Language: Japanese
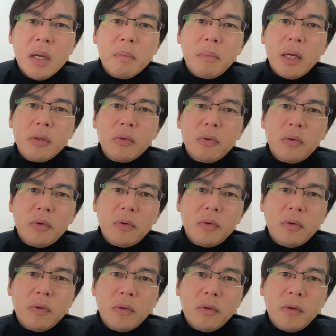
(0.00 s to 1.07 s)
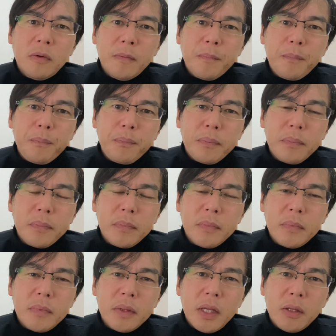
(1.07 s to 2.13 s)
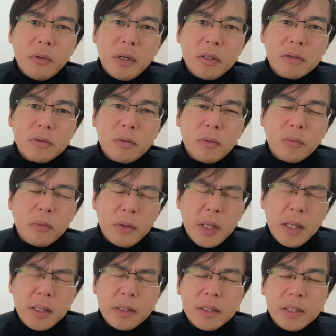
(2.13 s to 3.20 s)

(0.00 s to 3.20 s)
まあ、あの、なんとなくこのね、